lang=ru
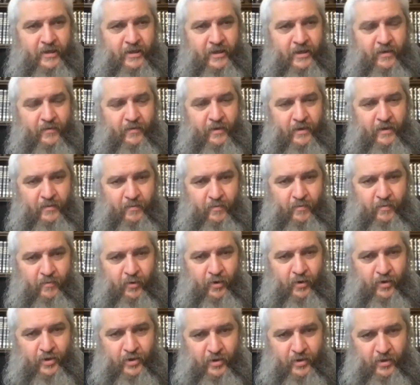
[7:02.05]
символ
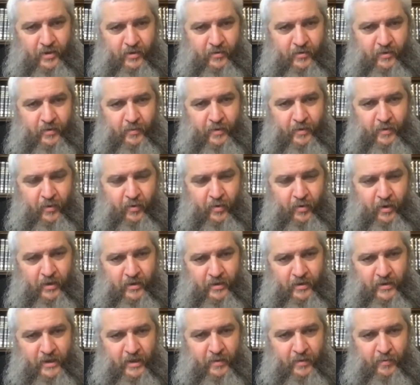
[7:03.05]
мощи такой, он проходит,
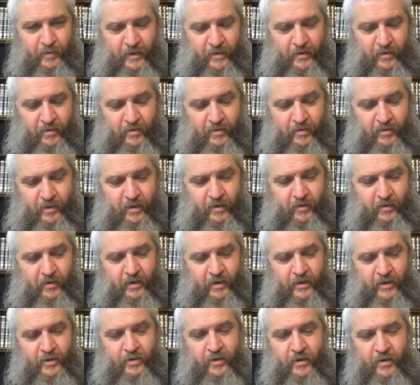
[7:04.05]
где не пройдет другие. Он
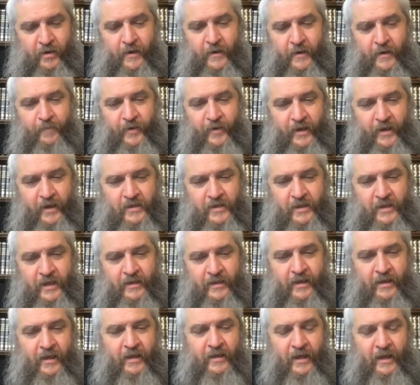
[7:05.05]
говорит, что есть
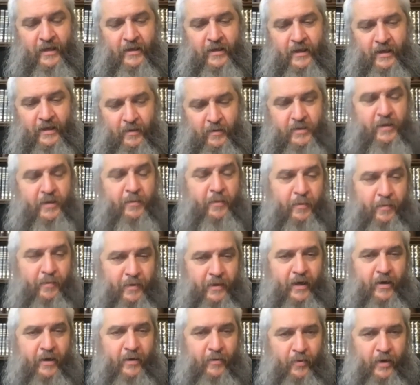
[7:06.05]
танки, танк это типа
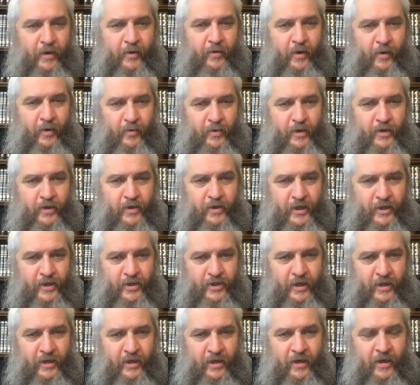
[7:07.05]
орудие
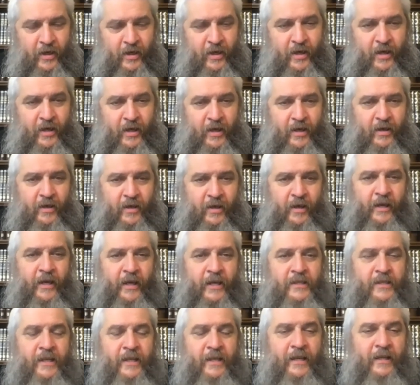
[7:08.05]
уничтожения,
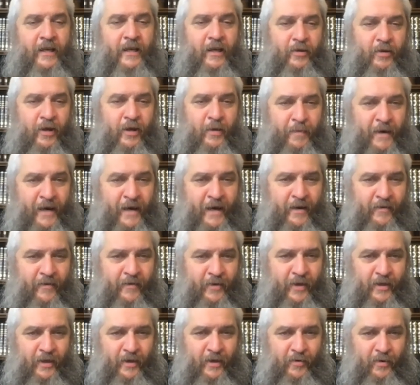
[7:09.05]
есть танк, который
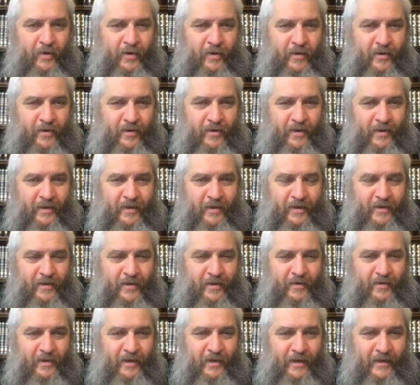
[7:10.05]
паревный такой, э,
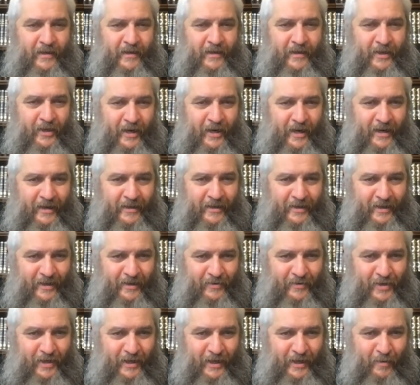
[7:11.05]
это трак тракторы,
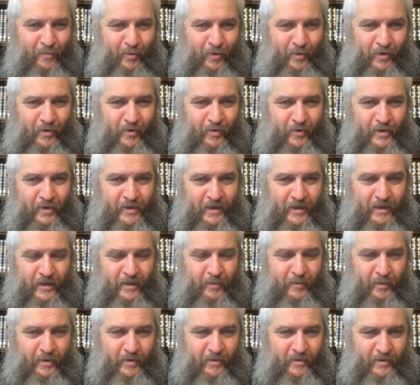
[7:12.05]
всякие бульдозеры, это
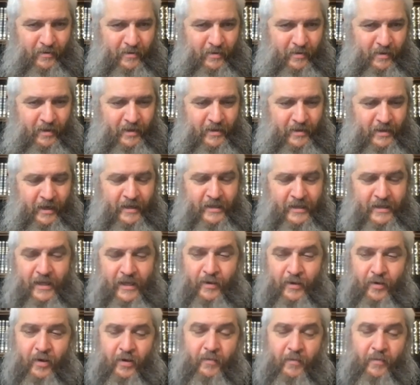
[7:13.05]
ну, для строительства.
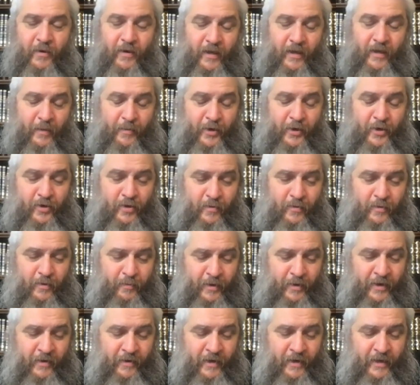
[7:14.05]
Но когда пришло,
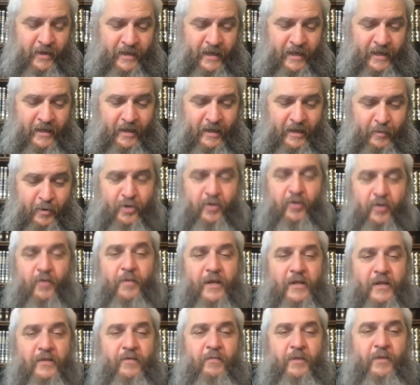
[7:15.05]
появились танки, пришло
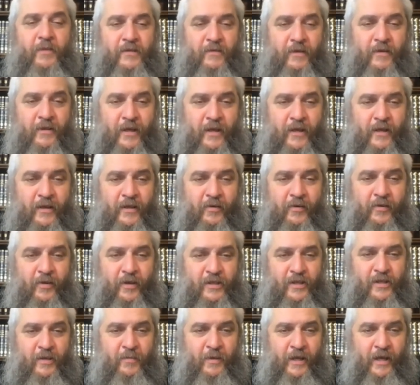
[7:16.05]
мне стремиться к танку. То
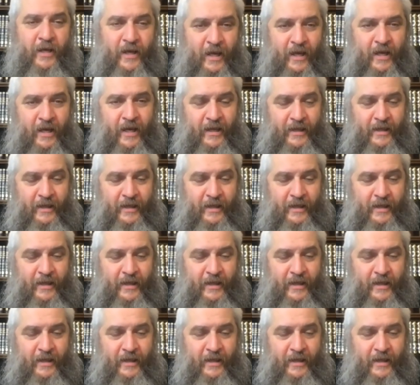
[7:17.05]
есть именно